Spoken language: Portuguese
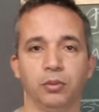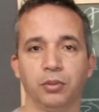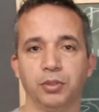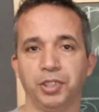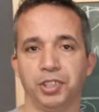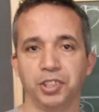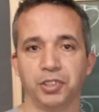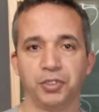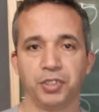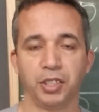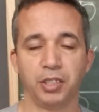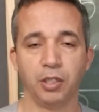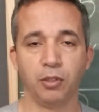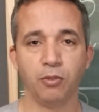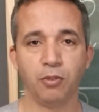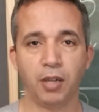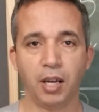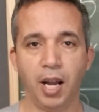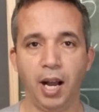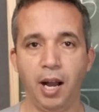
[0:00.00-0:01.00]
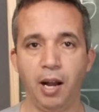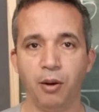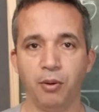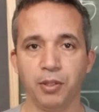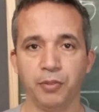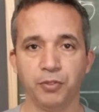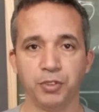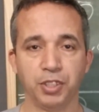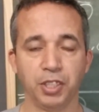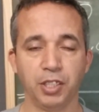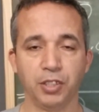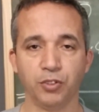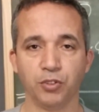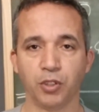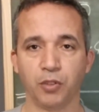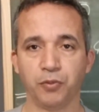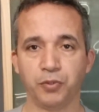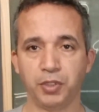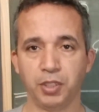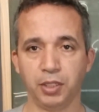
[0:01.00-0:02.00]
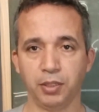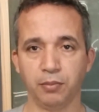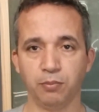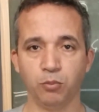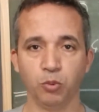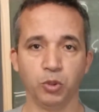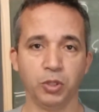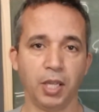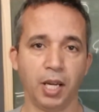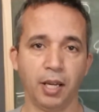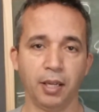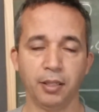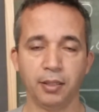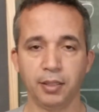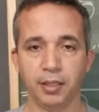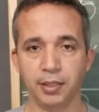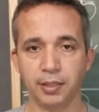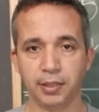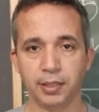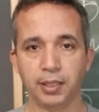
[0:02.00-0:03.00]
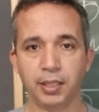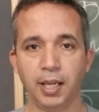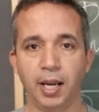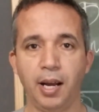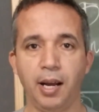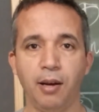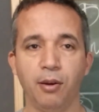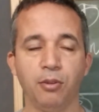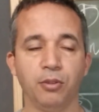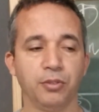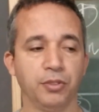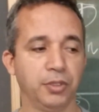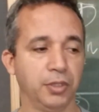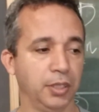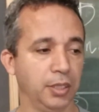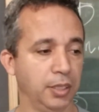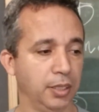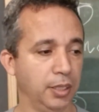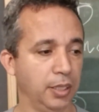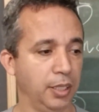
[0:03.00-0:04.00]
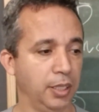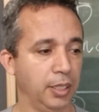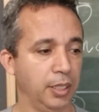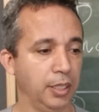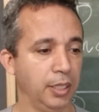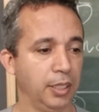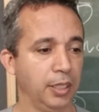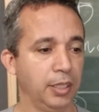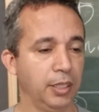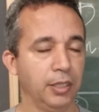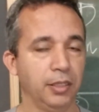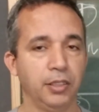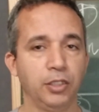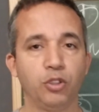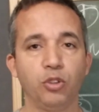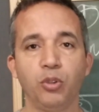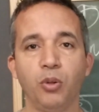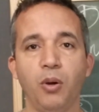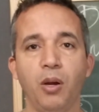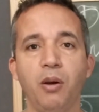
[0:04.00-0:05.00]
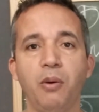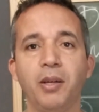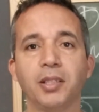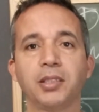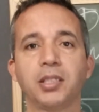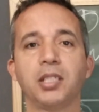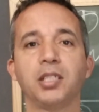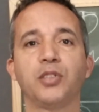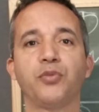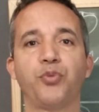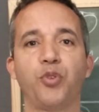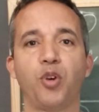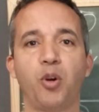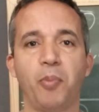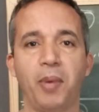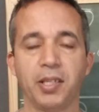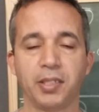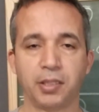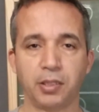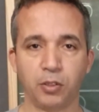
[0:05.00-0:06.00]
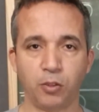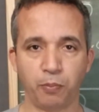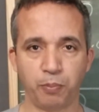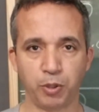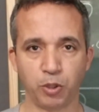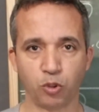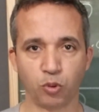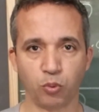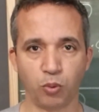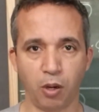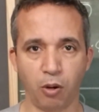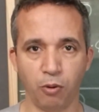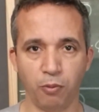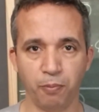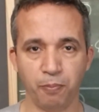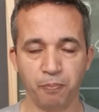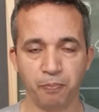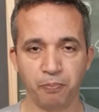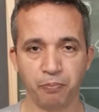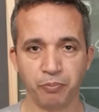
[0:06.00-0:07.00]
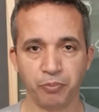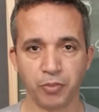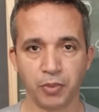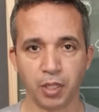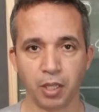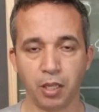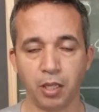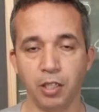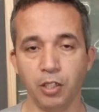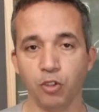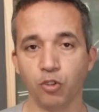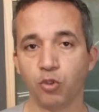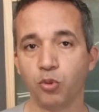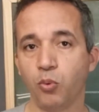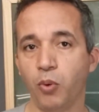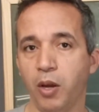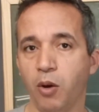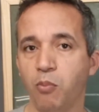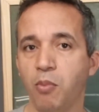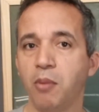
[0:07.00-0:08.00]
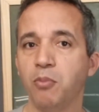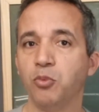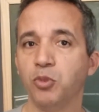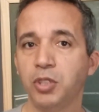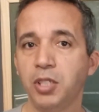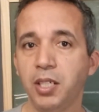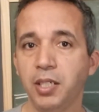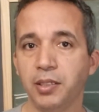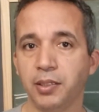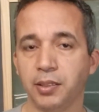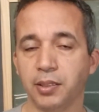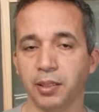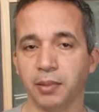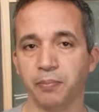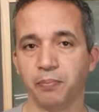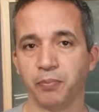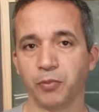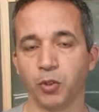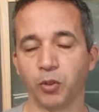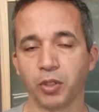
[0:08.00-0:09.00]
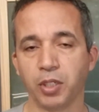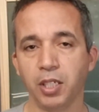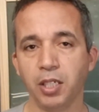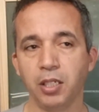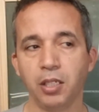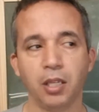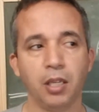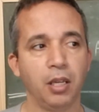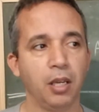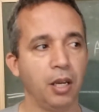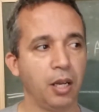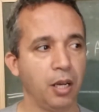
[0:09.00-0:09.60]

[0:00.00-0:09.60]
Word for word: ou seja, você tem um carro, e você resolve ter, mudar esse carro. Você... Isso não é uma transformação pessoal, isso é uma mudança, ok?